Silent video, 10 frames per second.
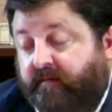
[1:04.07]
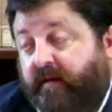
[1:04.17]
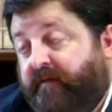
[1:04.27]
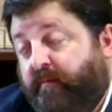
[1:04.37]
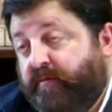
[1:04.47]
nel
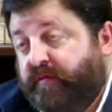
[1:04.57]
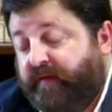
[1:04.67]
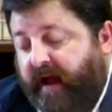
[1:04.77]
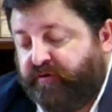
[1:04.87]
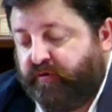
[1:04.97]
famoso
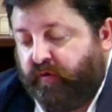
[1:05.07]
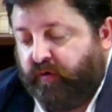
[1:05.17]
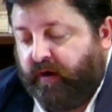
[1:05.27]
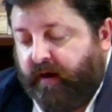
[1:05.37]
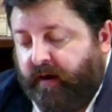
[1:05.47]
viaggio con
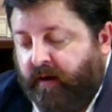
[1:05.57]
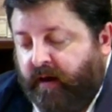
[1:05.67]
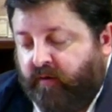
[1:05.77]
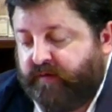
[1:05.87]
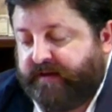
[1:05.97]
eh,
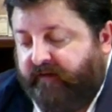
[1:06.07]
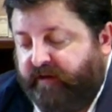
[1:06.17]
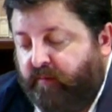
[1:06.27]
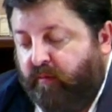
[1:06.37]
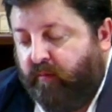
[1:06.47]
Gustave
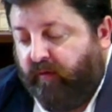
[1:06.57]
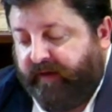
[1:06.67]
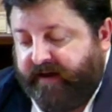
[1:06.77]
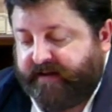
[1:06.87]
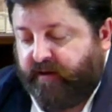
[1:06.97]
de Momon
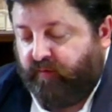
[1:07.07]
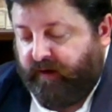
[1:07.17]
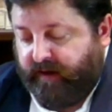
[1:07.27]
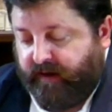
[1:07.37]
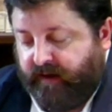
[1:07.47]
negli Stati
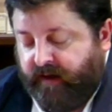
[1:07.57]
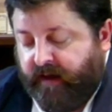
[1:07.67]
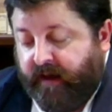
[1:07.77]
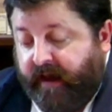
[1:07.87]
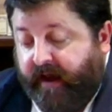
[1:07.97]
Uniti
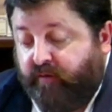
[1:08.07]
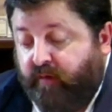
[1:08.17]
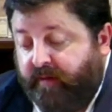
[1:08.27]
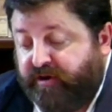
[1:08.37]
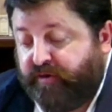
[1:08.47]
e i due
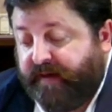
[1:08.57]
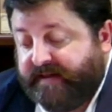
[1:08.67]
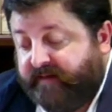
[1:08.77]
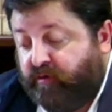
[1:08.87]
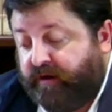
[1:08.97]
amici
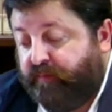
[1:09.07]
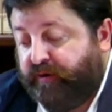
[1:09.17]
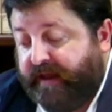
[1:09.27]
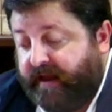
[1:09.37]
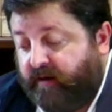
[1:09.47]
pensavano di
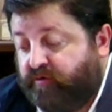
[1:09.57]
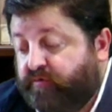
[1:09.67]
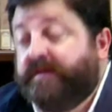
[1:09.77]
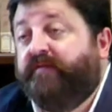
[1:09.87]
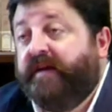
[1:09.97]
poterlo
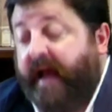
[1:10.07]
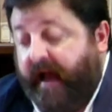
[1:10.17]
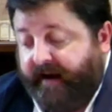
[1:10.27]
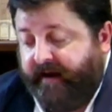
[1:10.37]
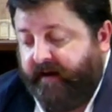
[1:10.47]

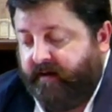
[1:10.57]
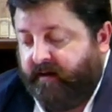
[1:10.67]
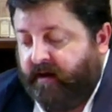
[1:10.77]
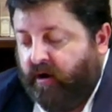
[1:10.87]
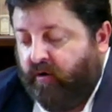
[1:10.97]
giustificare
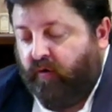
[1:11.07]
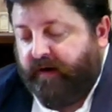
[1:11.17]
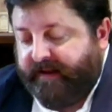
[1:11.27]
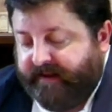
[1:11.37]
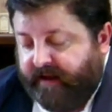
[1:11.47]
con
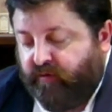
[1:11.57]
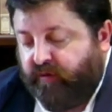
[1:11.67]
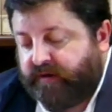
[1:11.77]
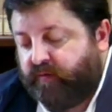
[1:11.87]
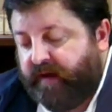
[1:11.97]
l'intento
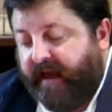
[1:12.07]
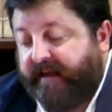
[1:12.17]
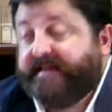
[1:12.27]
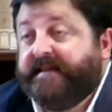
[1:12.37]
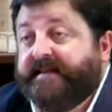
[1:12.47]
di studiare
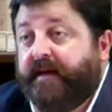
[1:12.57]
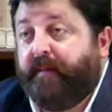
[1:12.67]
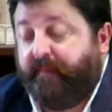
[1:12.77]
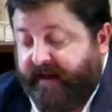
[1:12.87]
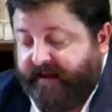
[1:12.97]
il sistema
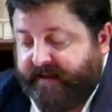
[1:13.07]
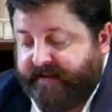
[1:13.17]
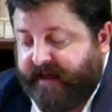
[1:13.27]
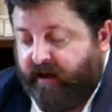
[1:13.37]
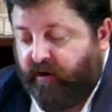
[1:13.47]

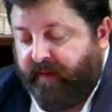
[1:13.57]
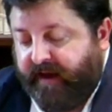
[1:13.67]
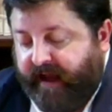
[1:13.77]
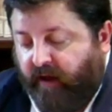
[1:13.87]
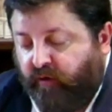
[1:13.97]
penitenziario
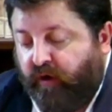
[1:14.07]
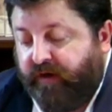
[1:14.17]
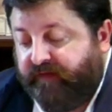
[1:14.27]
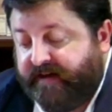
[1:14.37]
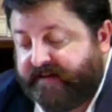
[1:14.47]
americano
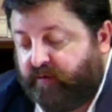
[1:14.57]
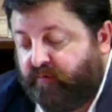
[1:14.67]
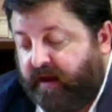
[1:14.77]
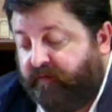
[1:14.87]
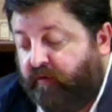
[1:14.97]
in vista di
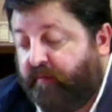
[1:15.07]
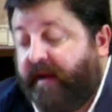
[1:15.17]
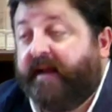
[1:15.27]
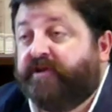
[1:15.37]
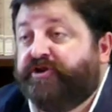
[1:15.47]
una riforma
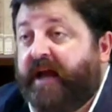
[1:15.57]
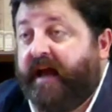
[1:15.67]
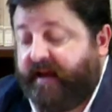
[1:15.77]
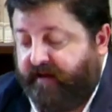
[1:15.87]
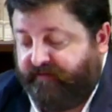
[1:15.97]

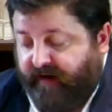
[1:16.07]
carceraria in